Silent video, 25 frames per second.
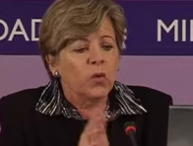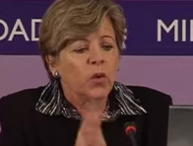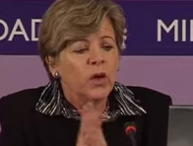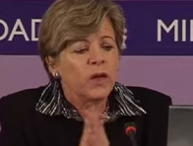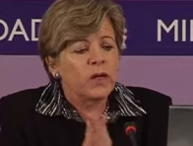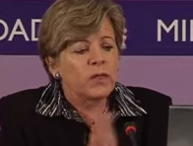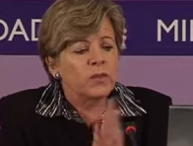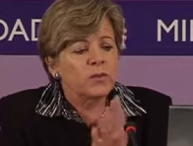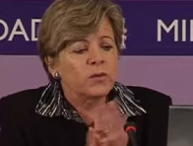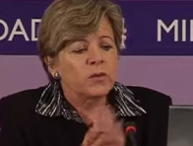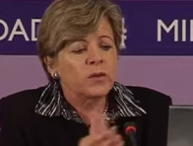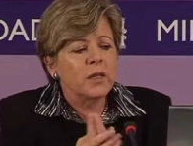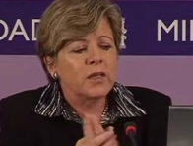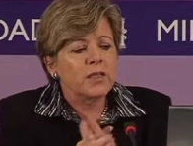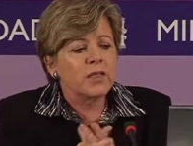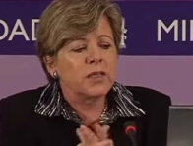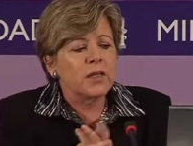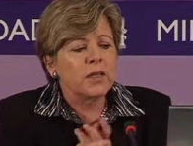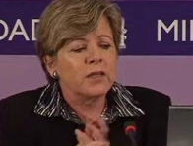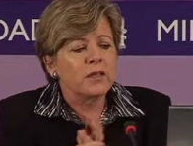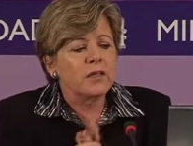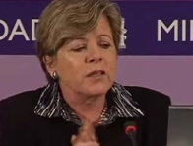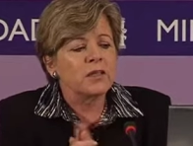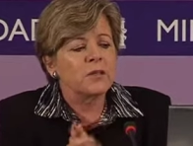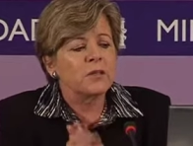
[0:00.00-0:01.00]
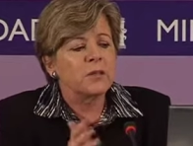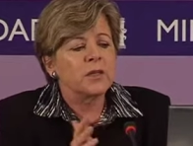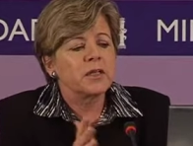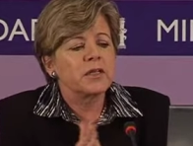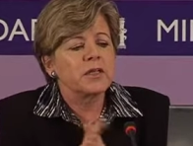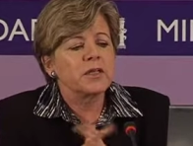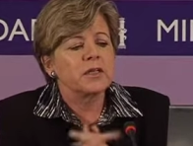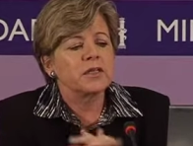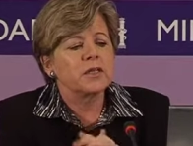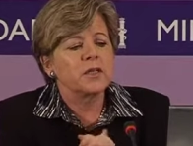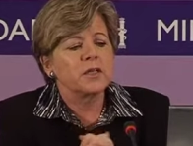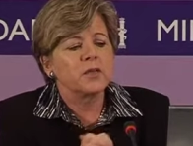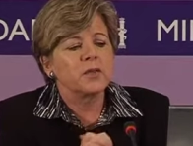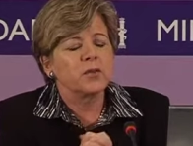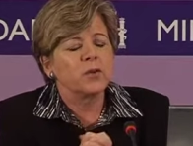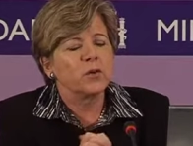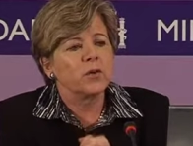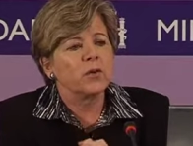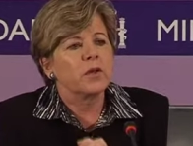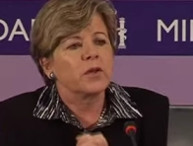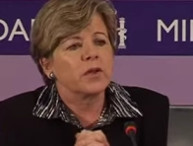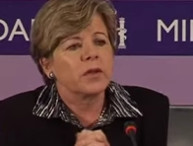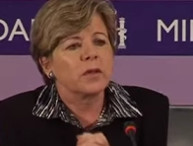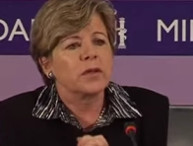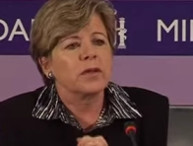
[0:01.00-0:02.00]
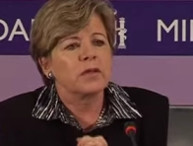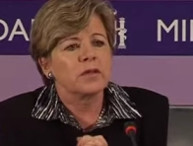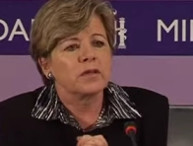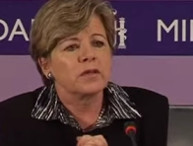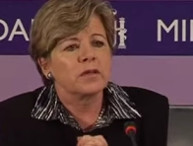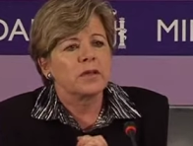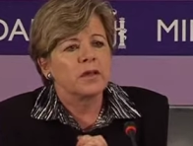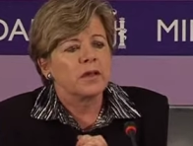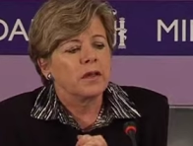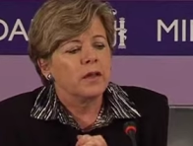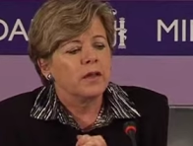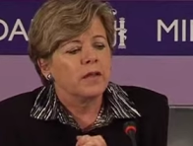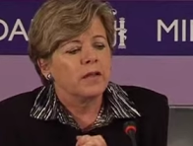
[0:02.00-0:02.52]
cuáles son las grandes brechas históricas